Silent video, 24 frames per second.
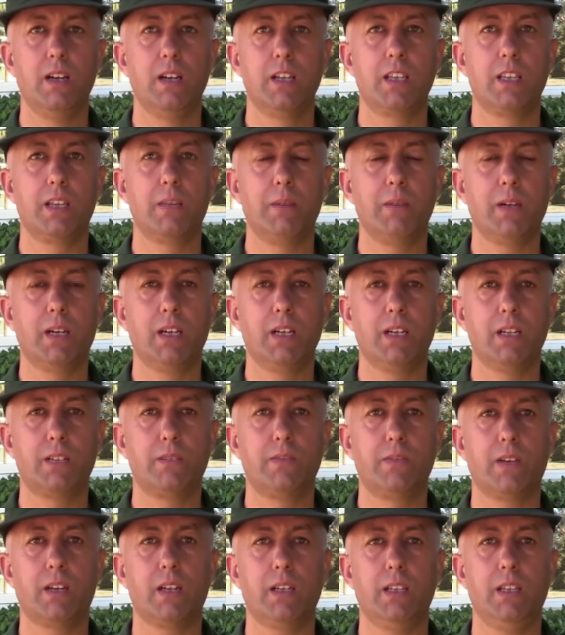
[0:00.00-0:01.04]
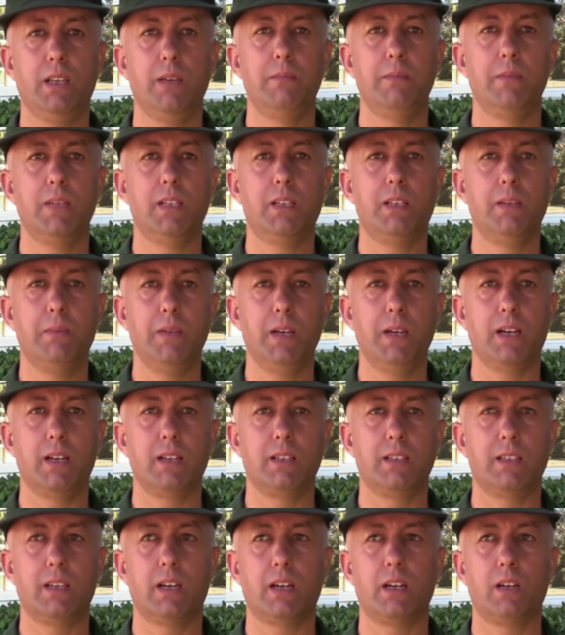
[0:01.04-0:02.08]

تمكنت فرقة حماية البيئة للدرك